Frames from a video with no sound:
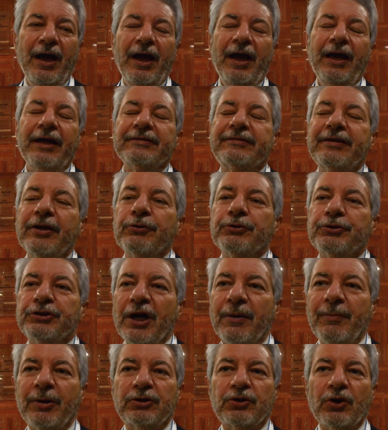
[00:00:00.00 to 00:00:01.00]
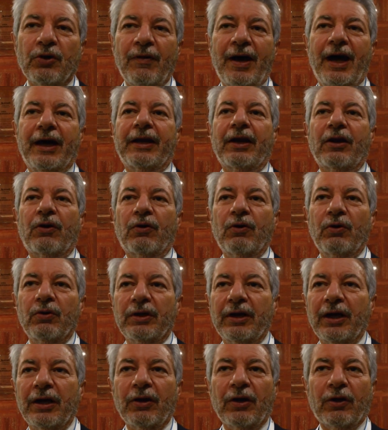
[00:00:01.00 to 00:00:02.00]
e se riusciamo a trovare
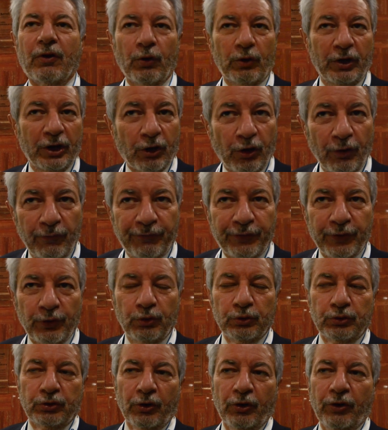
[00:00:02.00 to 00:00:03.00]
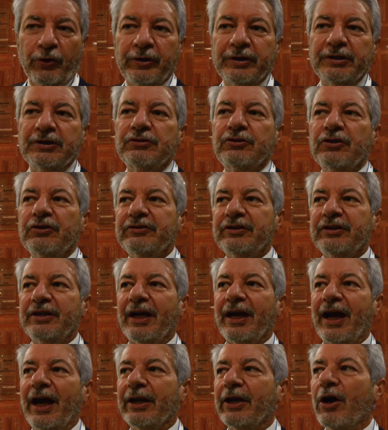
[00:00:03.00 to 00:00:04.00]
con, con il confronto con le organizzazioni
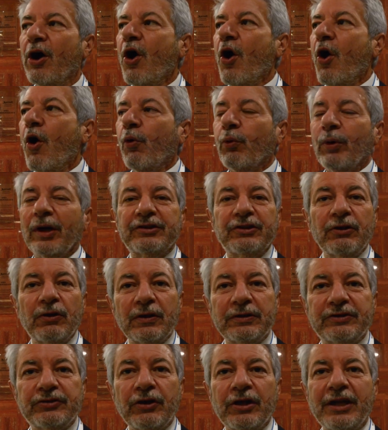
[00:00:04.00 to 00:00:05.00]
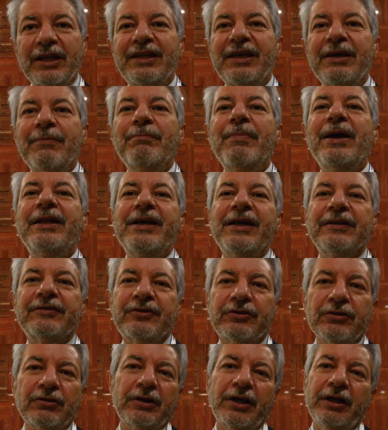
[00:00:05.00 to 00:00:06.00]
sindacali una soluzione di
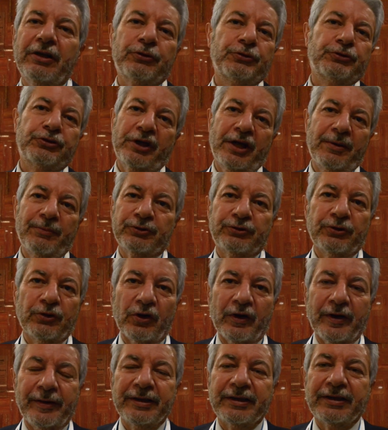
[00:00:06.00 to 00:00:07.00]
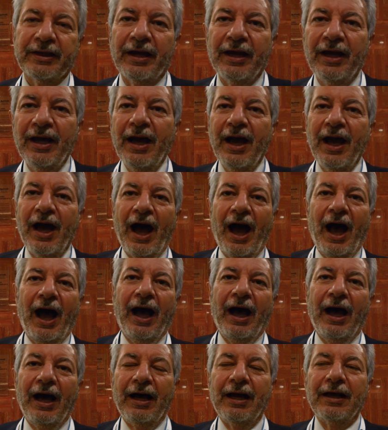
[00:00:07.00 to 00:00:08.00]
mediazione riusciremo sicuramente
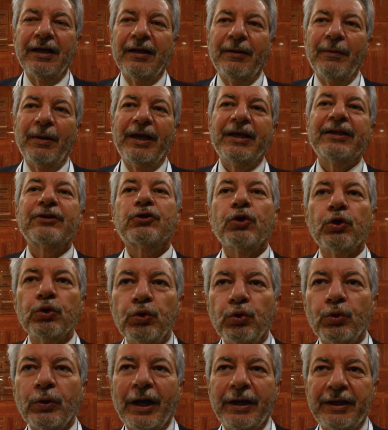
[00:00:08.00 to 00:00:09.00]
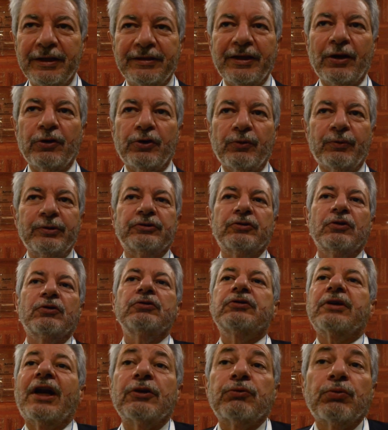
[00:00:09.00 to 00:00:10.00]
a eh, introdurre all'interno di questo
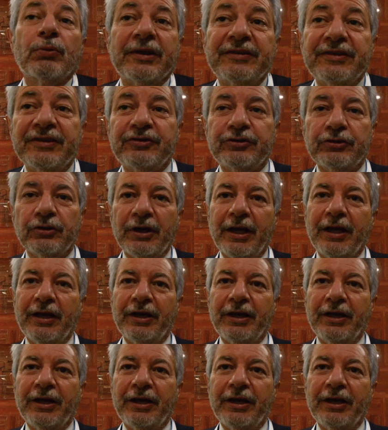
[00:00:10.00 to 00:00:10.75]
contratto una sezione